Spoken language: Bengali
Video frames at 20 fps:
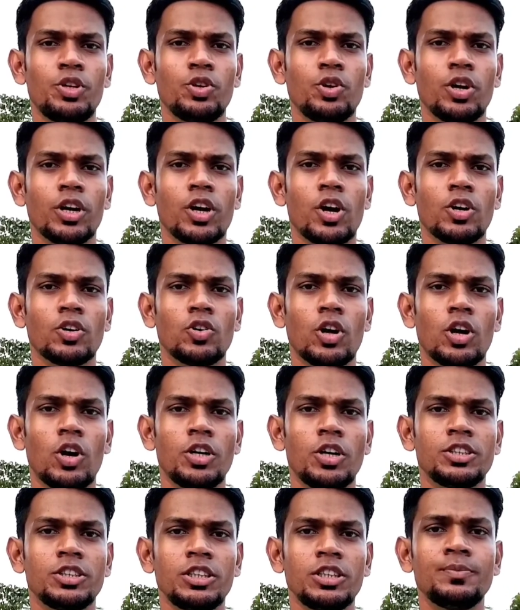যত ভিডিও
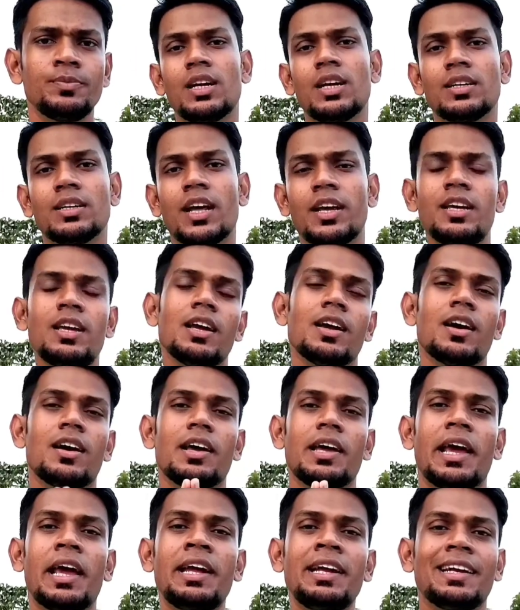রেকর্ড করা হয়েছে
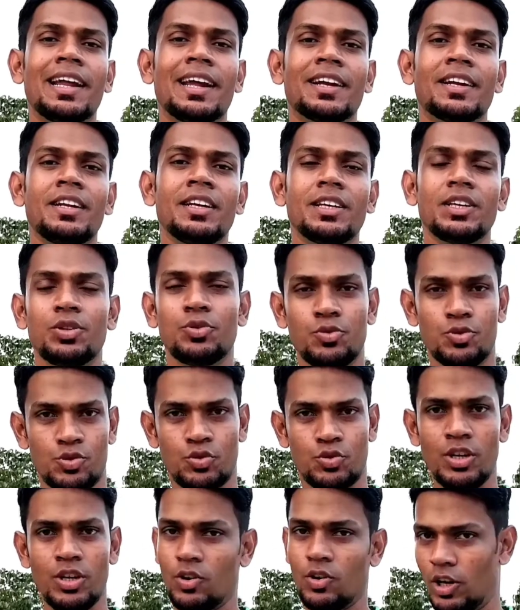প্রত্যেকটাই এই
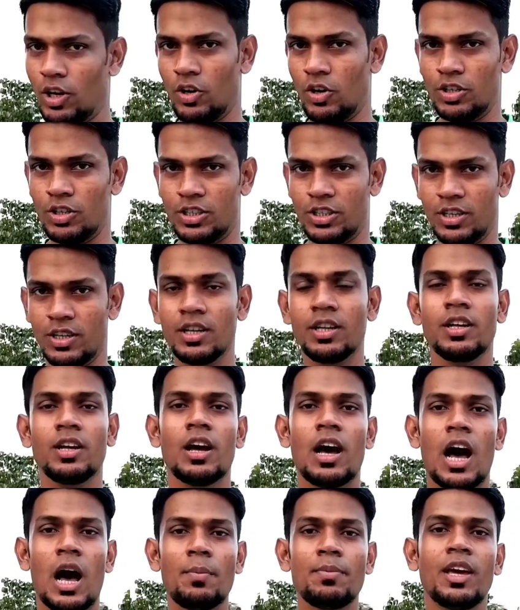টেকনিক ইউজ করে করা
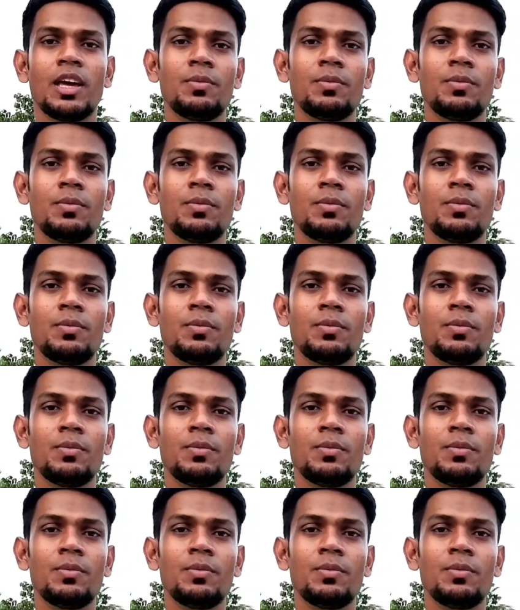হয়েছে